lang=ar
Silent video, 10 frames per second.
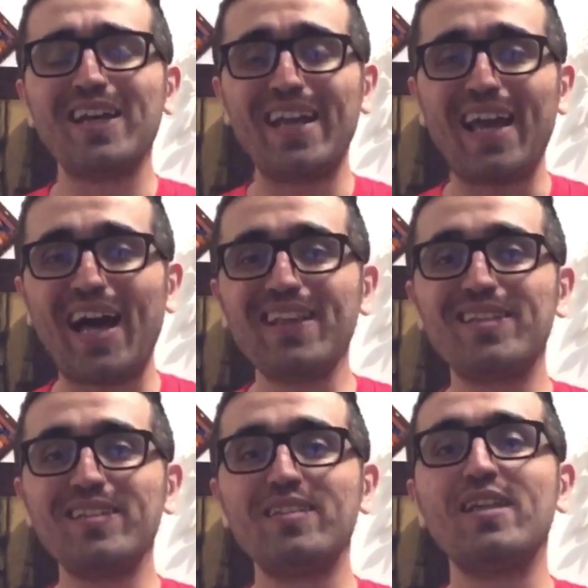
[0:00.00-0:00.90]

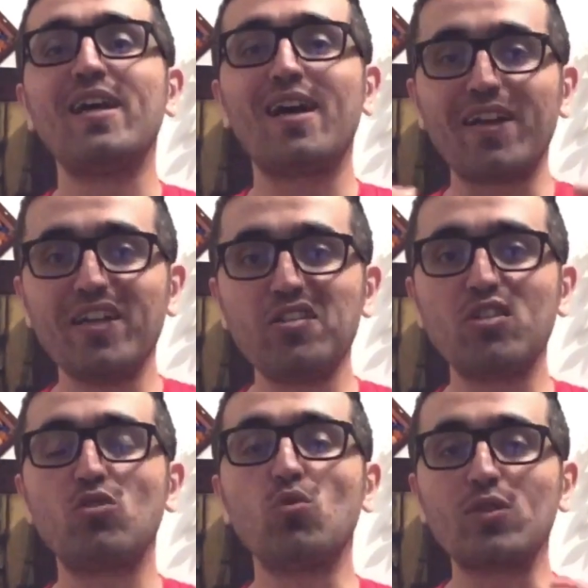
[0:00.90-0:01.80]
ليحدد
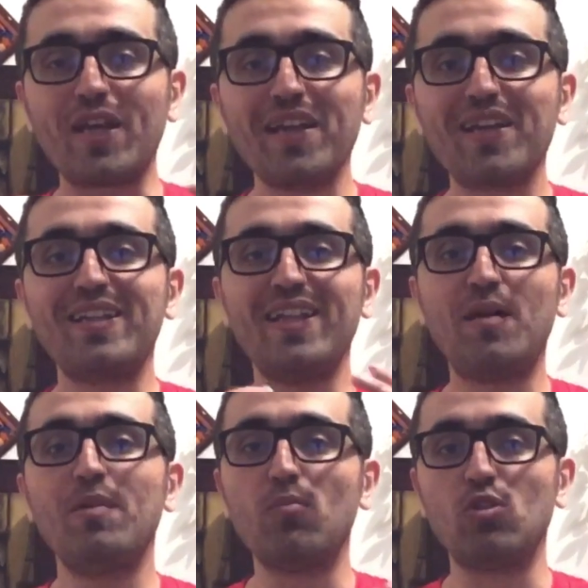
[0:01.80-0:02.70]
خريطة وطريقة
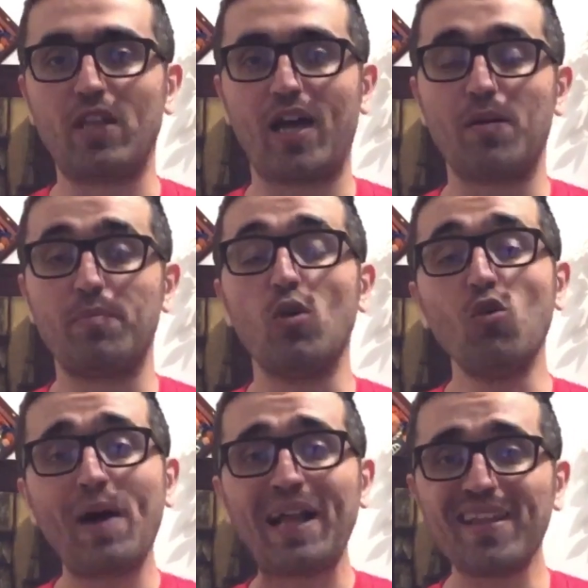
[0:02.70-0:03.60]
لعب المنتخب
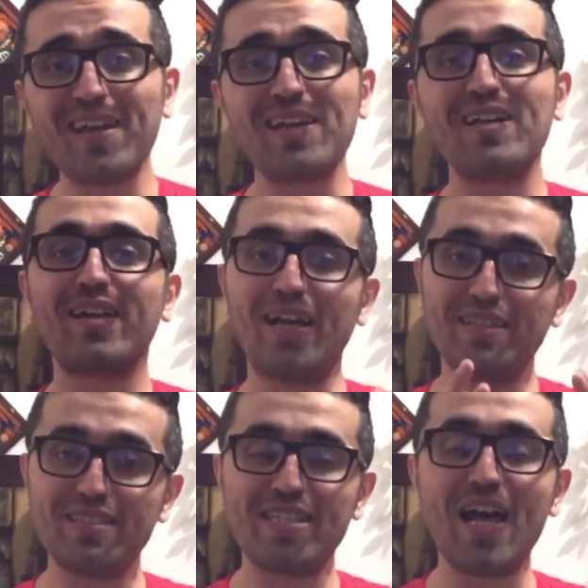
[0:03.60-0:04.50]
وبعدها رح
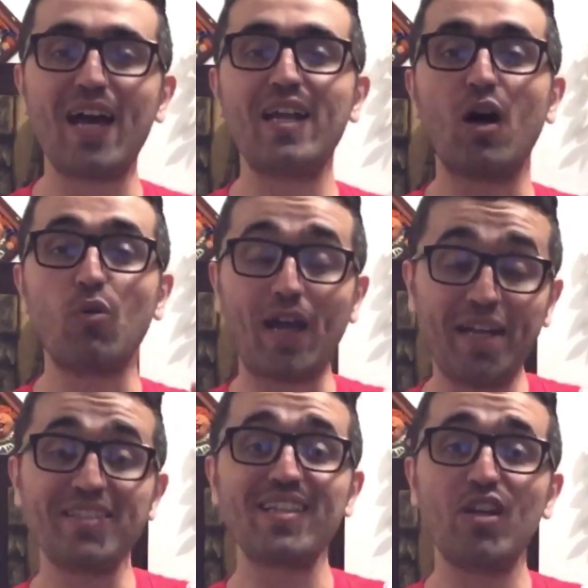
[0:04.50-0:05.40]
نتساءل أو رح
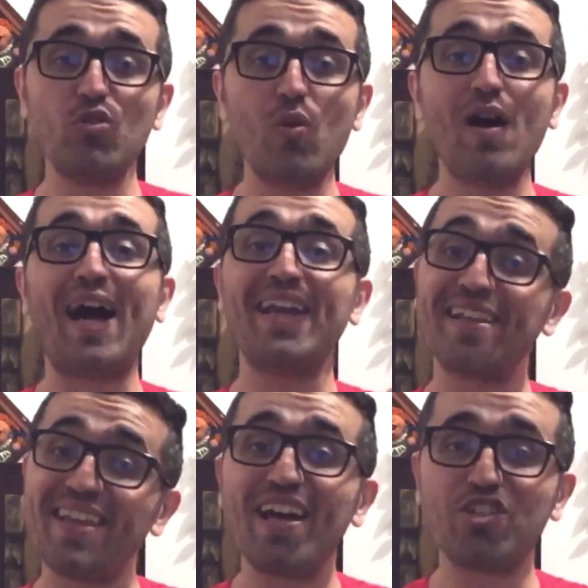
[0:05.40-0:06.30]
نسأله عن
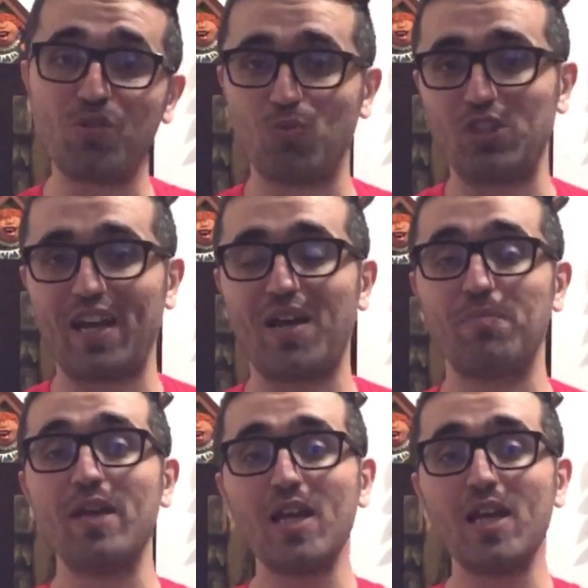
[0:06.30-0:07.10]
نتائج المنتخب